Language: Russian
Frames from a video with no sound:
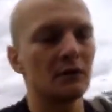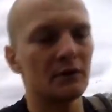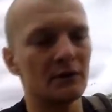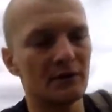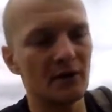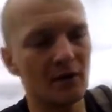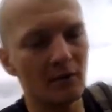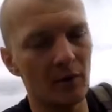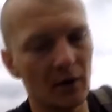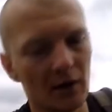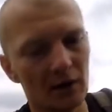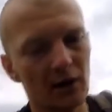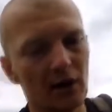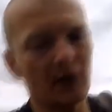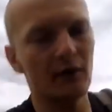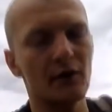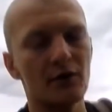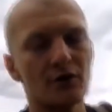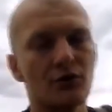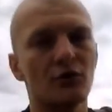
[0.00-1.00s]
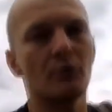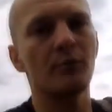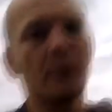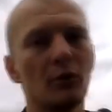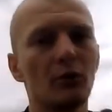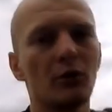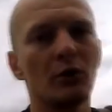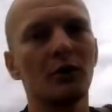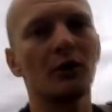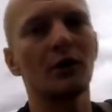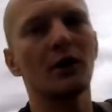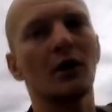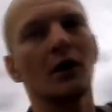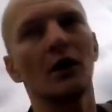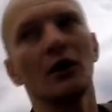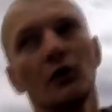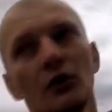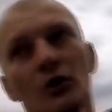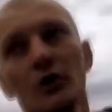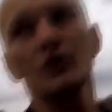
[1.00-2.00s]
Самое главное, что погодка
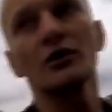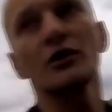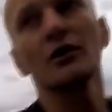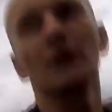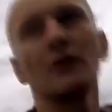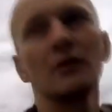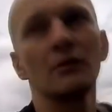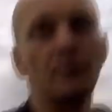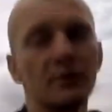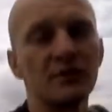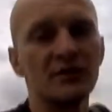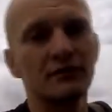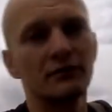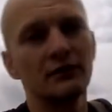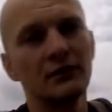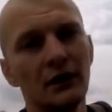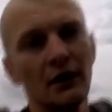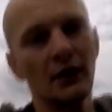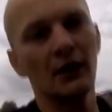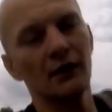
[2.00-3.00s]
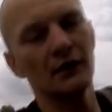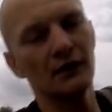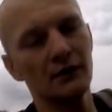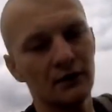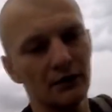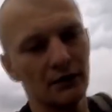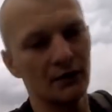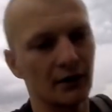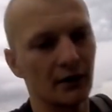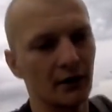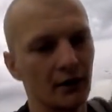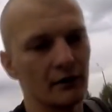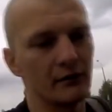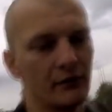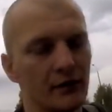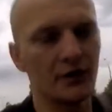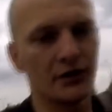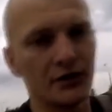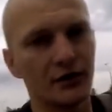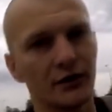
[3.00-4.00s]
хорошая, позволяет такие
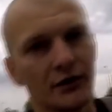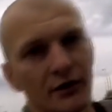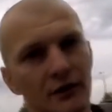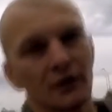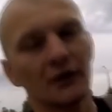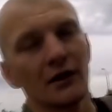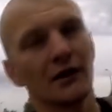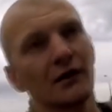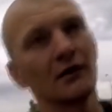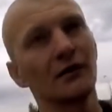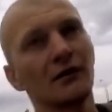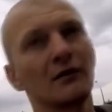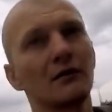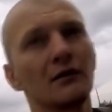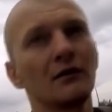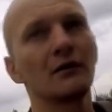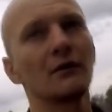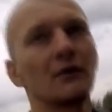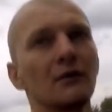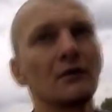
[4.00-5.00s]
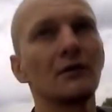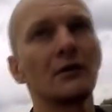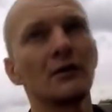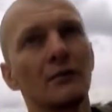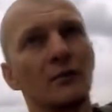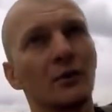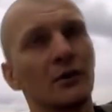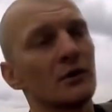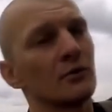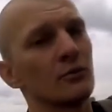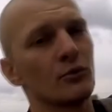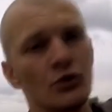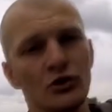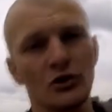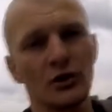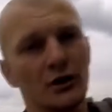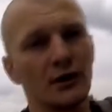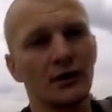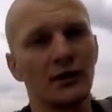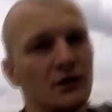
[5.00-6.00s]
вещи делать. Потому что
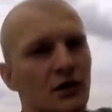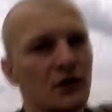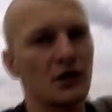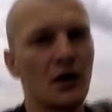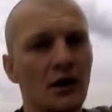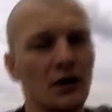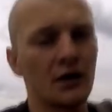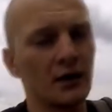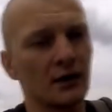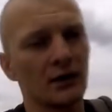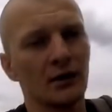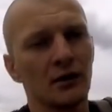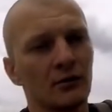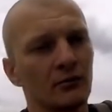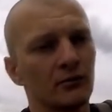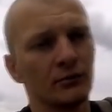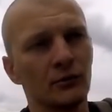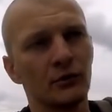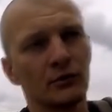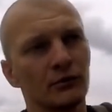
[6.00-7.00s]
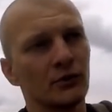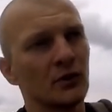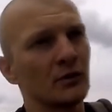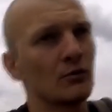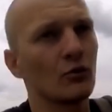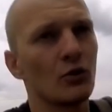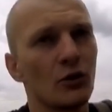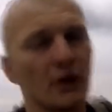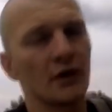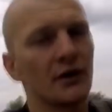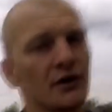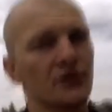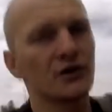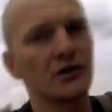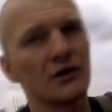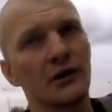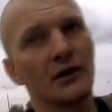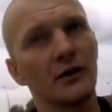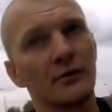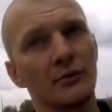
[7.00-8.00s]
когда жарко, ну, намного
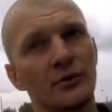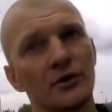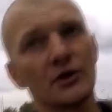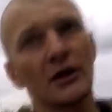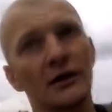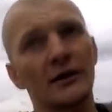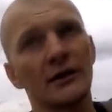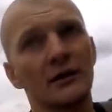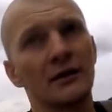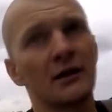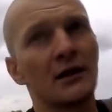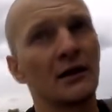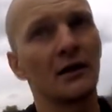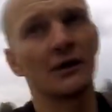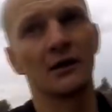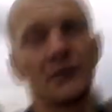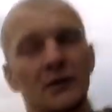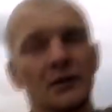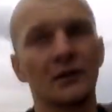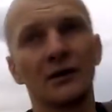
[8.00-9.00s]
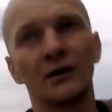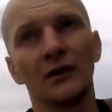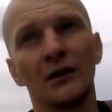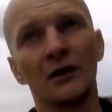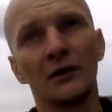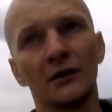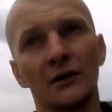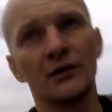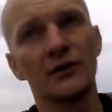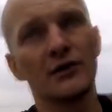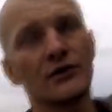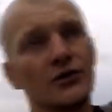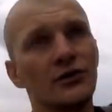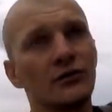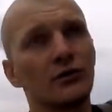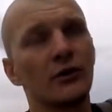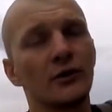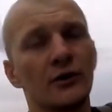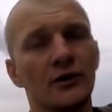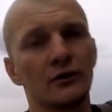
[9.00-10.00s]
тяжелее бежать, реально это даже
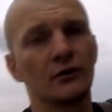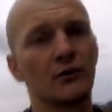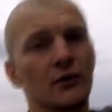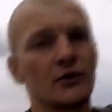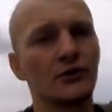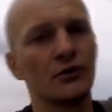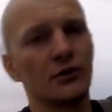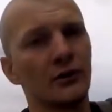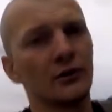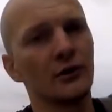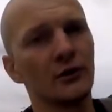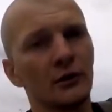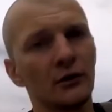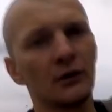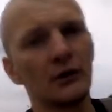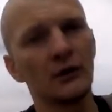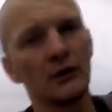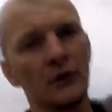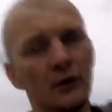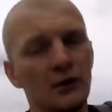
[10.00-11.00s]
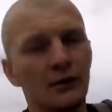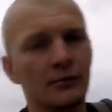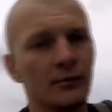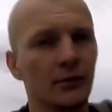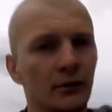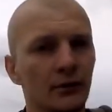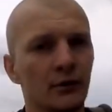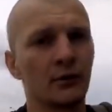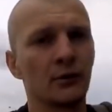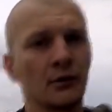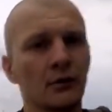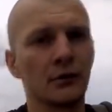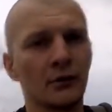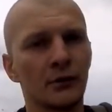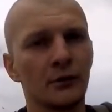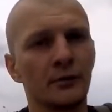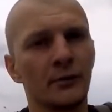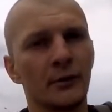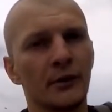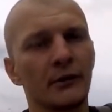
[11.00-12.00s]
сегодня это ощутил.
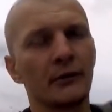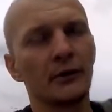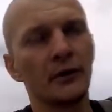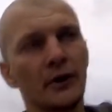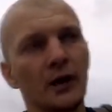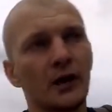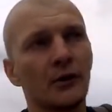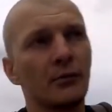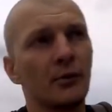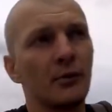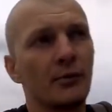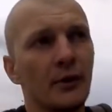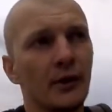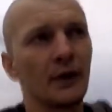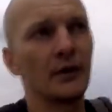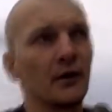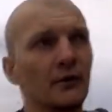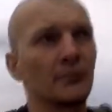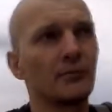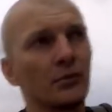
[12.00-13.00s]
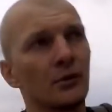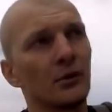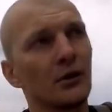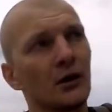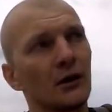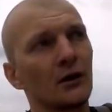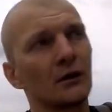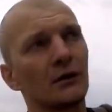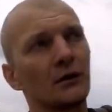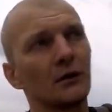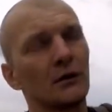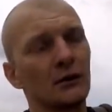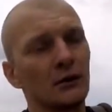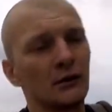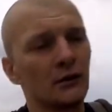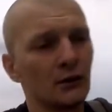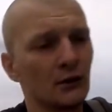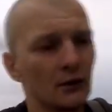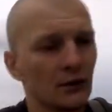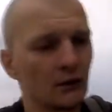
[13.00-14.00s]
Э, привык как бы бегать по,
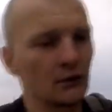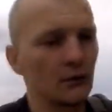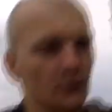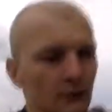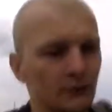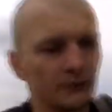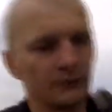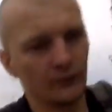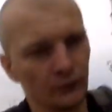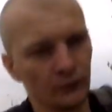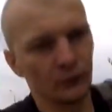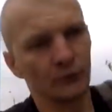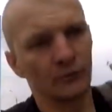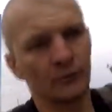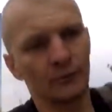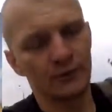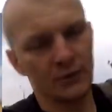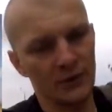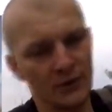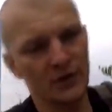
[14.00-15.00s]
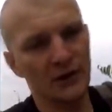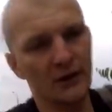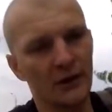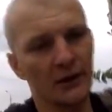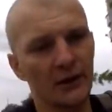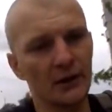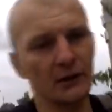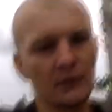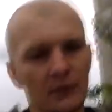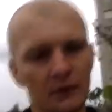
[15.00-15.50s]
ну, по жаре.